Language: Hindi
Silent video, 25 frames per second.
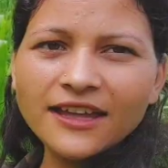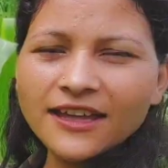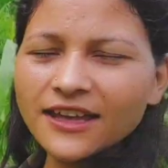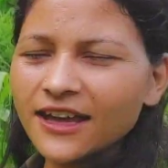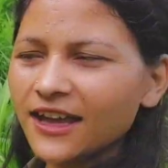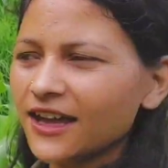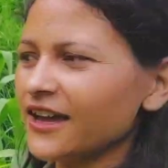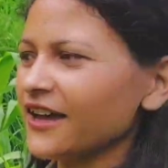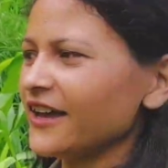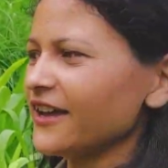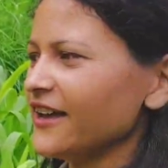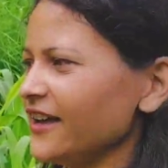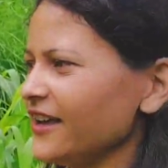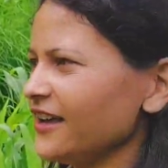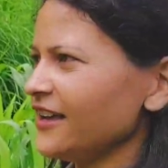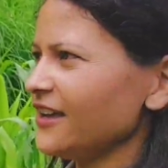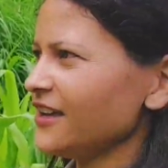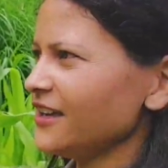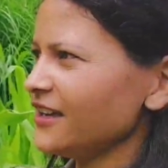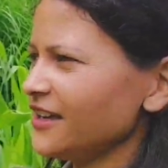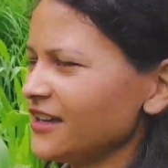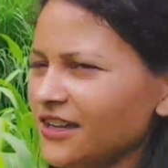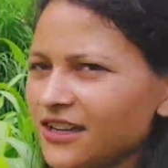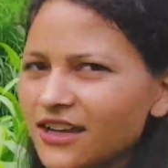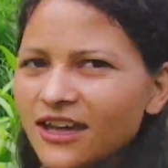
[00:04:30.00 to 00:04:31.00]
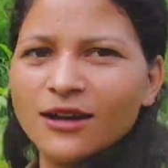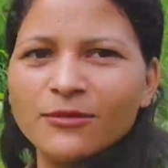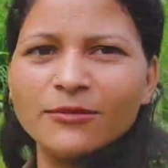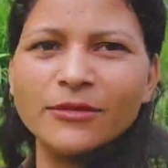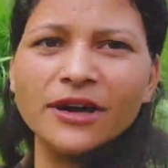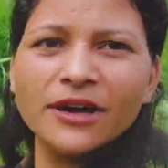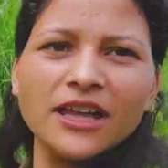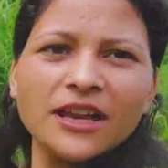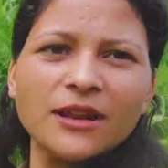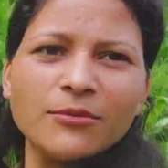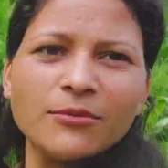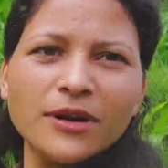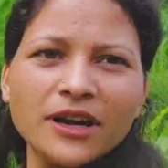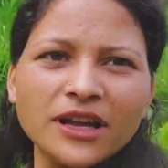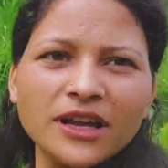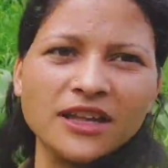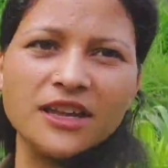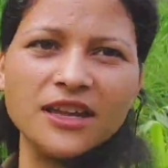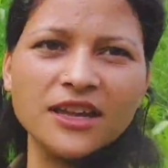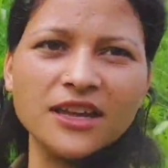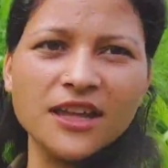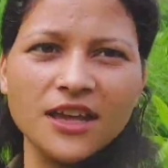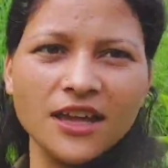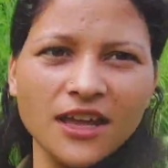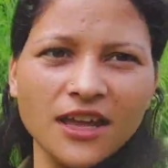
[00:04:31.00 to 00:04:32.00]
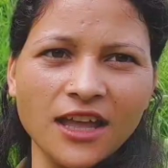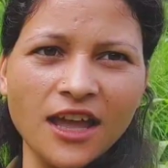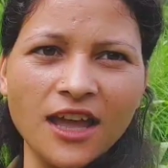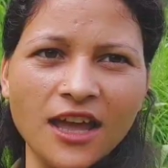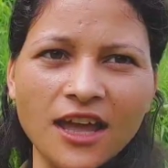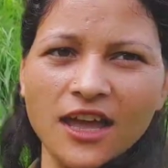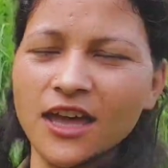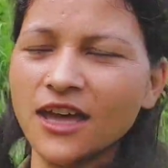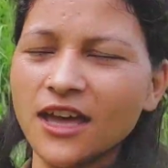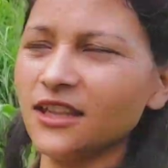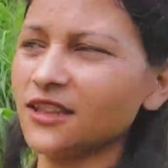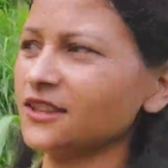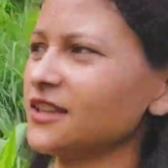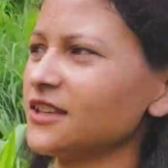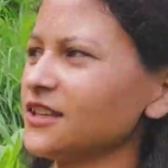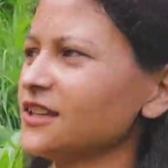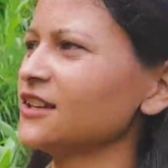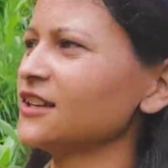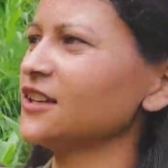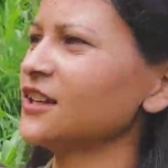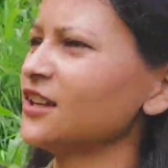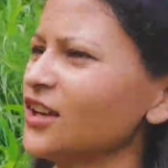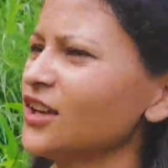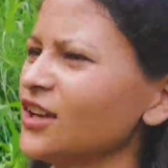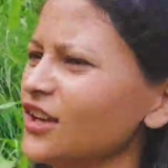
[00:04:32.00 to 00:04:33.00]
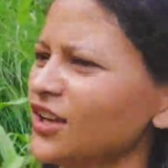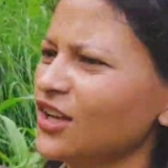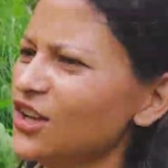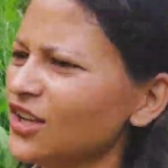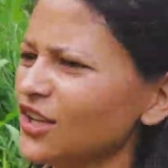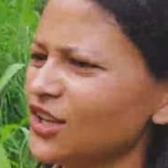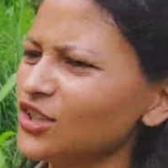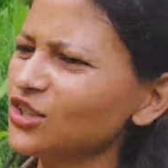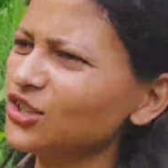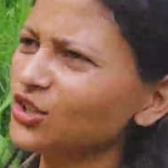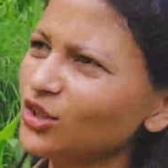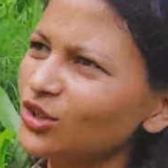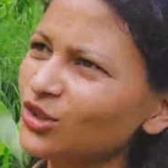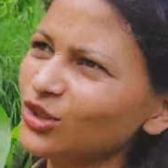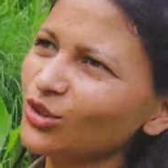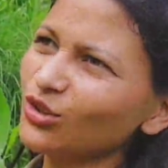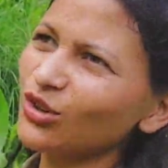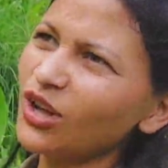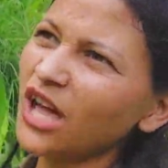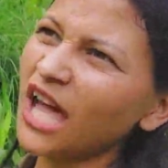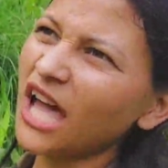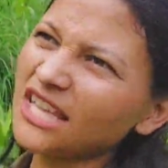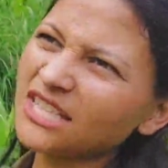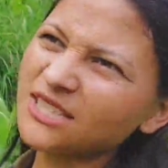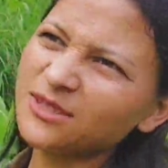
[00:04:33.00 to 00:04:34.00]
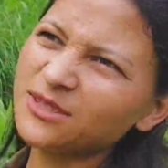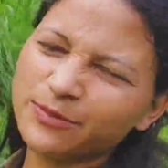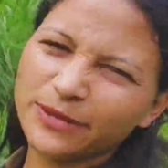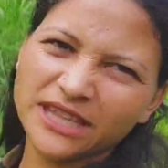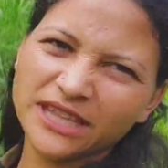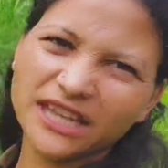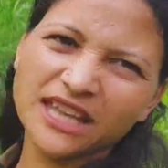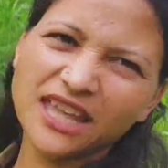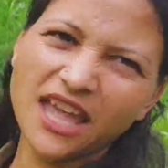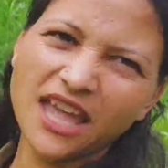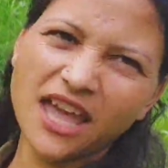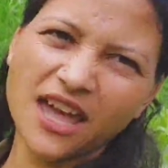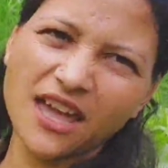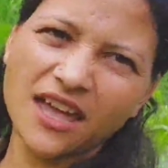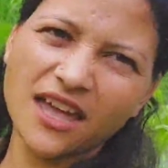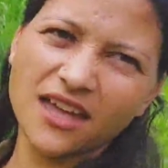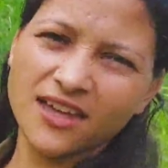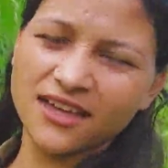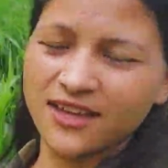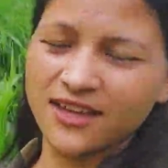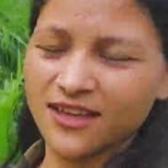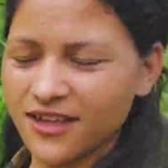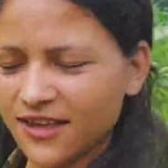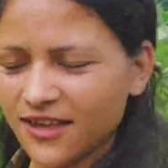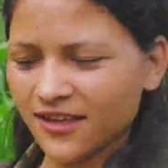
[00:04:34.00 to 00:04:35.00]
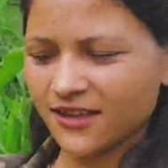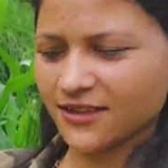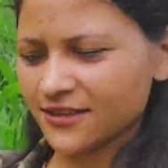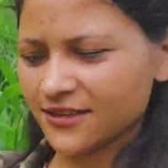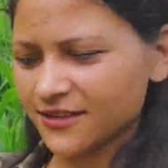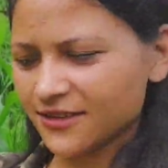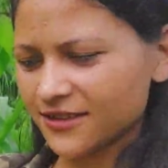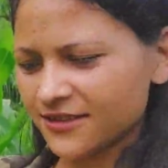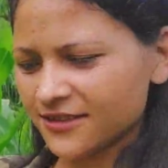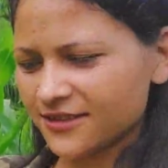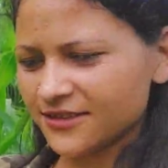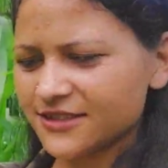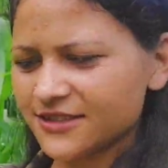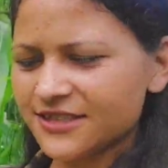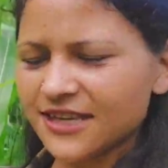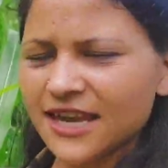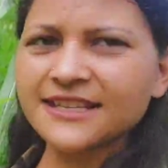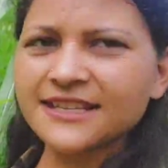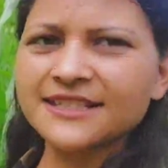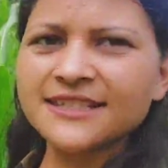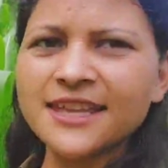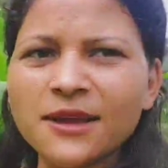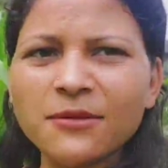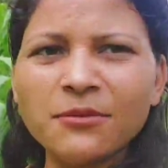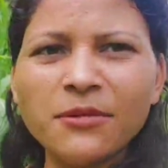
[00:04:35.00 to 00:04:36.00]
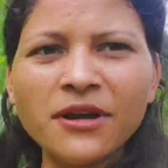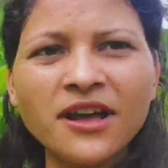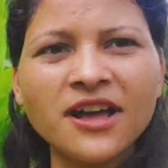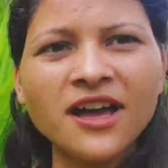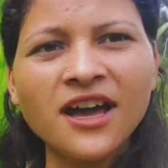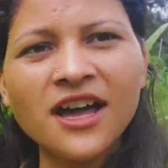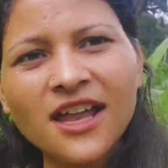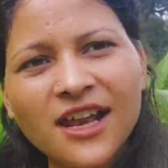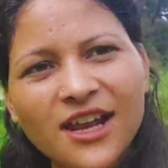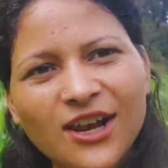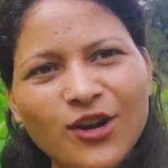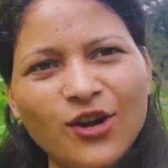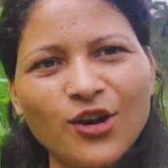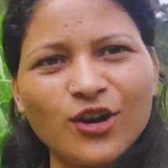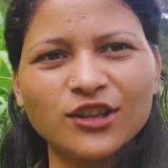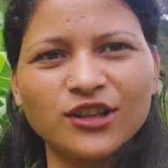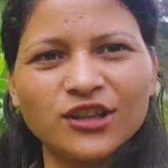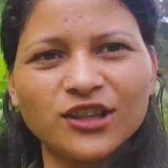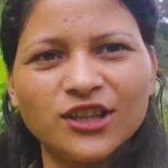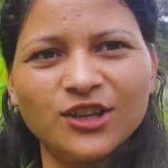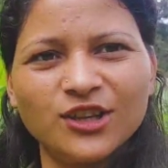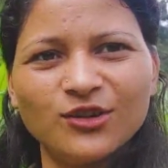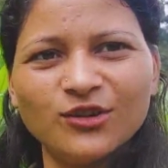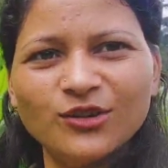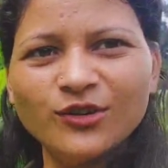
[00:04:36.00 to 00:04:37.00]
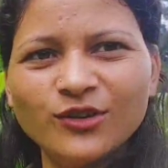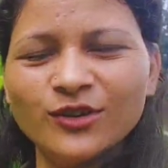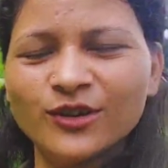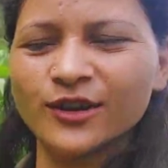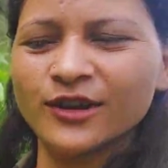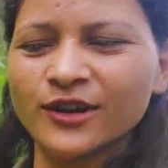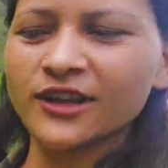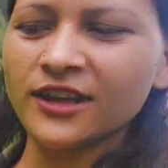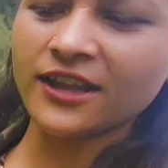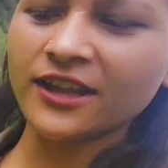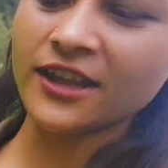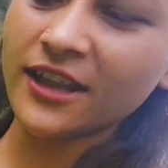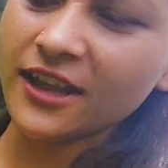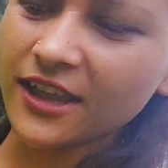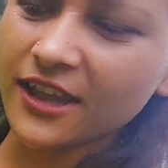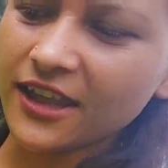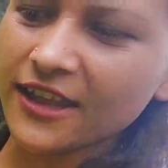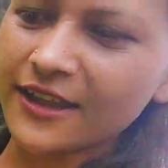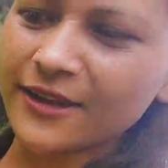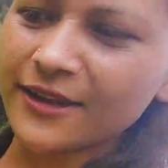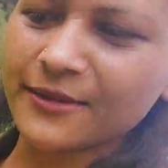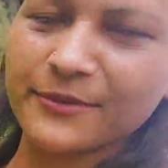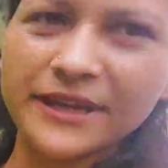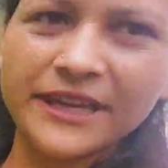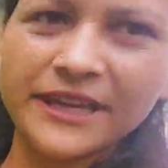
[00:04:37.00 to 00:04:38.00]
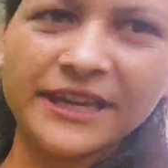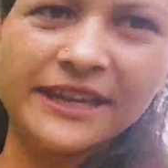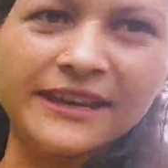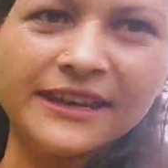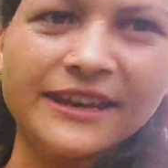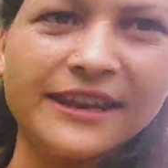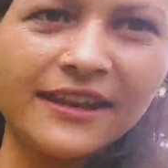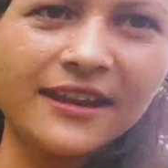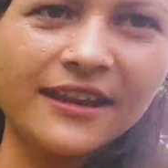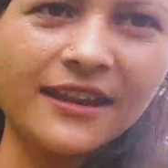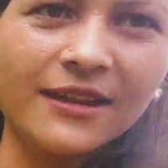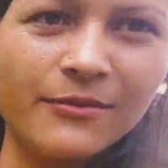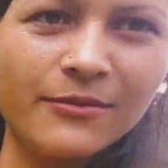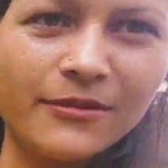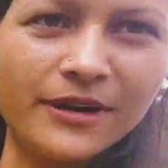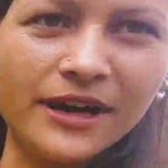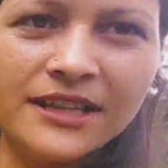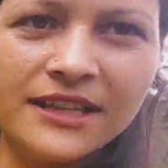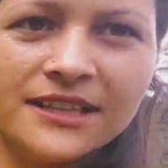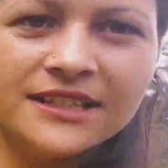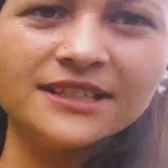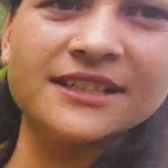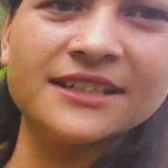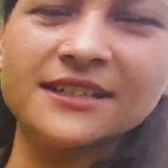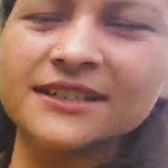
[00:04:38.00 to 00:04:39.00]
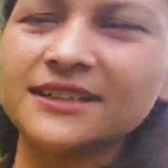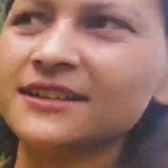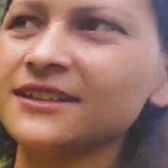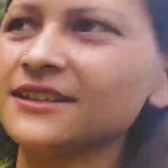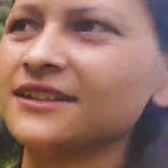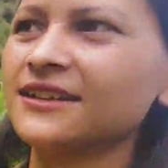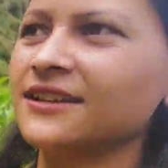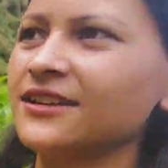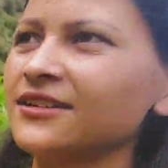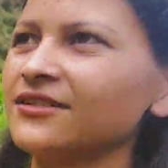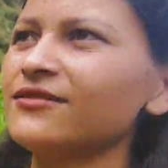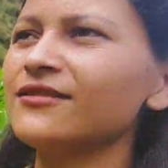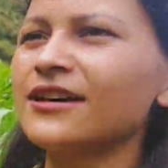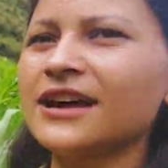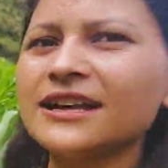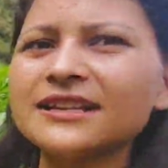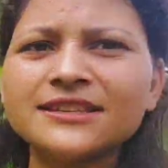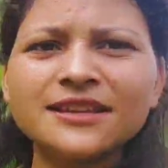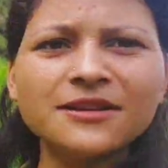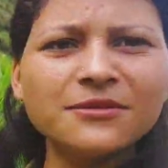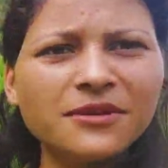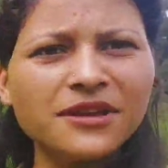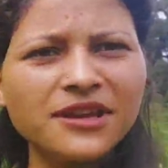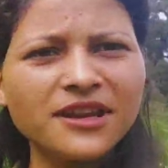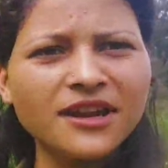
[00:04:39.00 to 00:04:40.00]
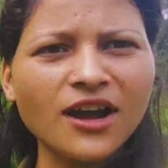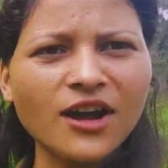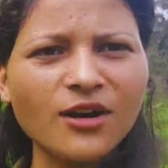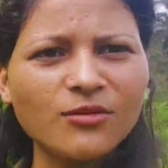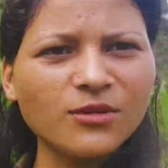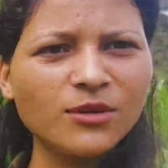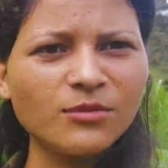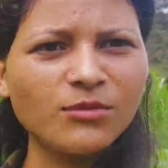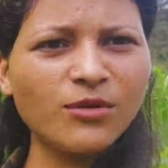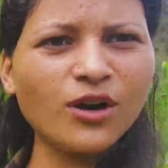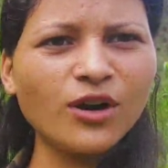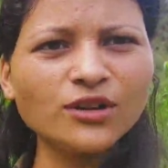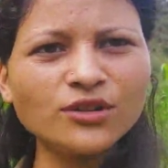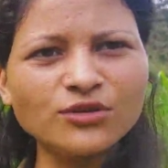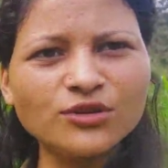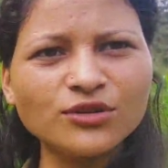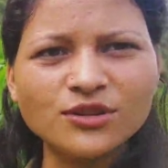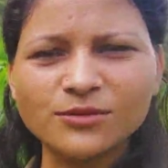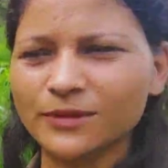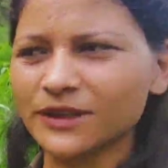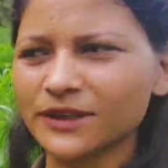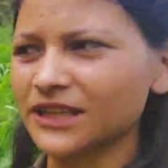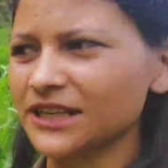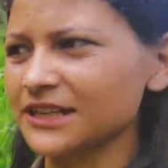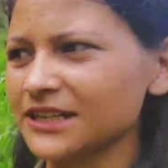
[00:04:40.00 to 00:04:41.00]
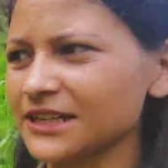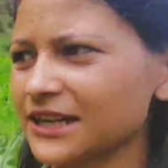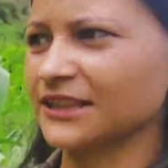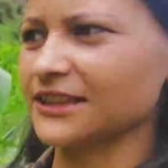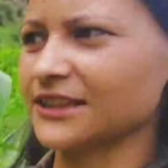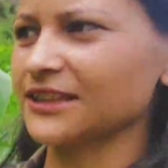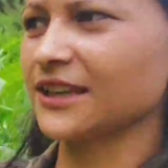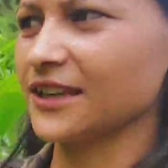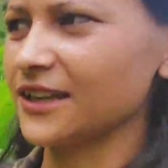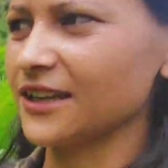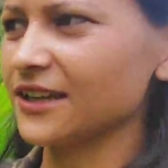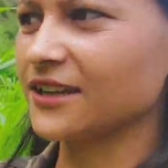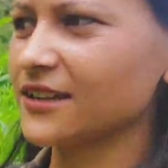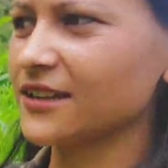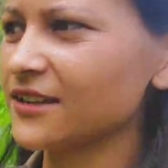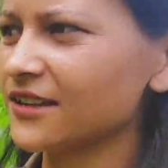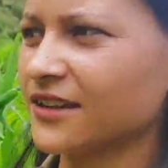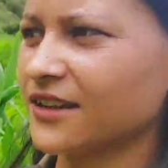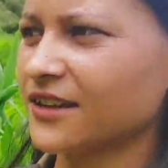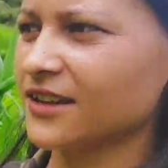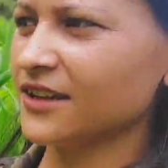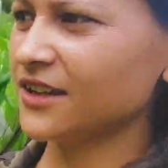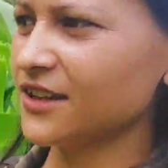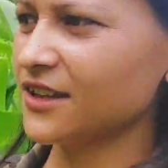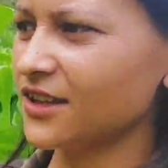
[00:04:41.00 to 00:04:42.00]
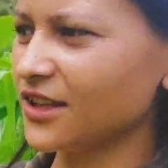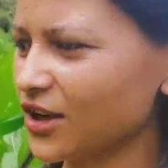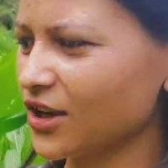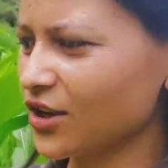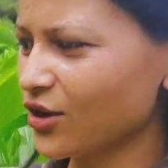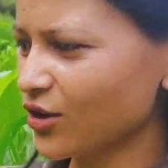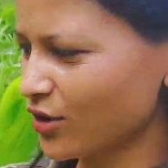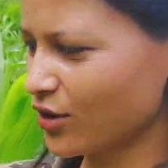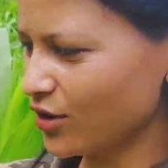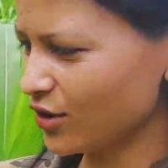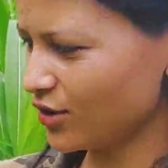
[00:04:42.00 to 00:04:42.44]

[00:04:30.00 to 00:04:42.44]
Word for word: हाय हमारे मक्के के खेत तो गाइज पता क्या है जैसे मैं घर लौटती हूँ एक महीने के बाद वैसे मेरे गांव में बहुत कुछ बदल जाता है देखो